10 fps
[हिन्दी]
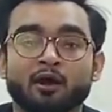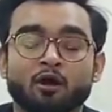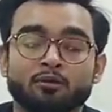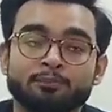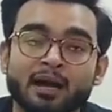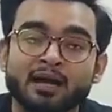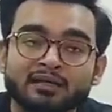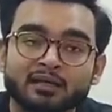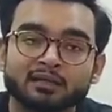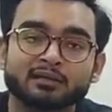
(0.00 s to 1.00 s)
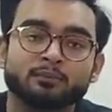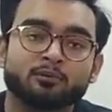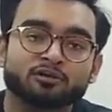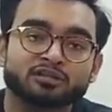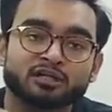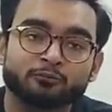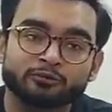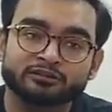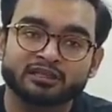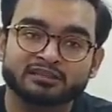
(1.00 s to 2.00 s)
और बाली के अंदर बहुत सारे
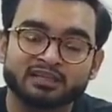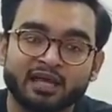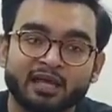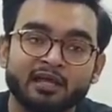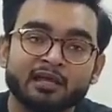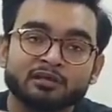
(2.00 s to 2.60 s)
टूरिस्ट ऐसे हैं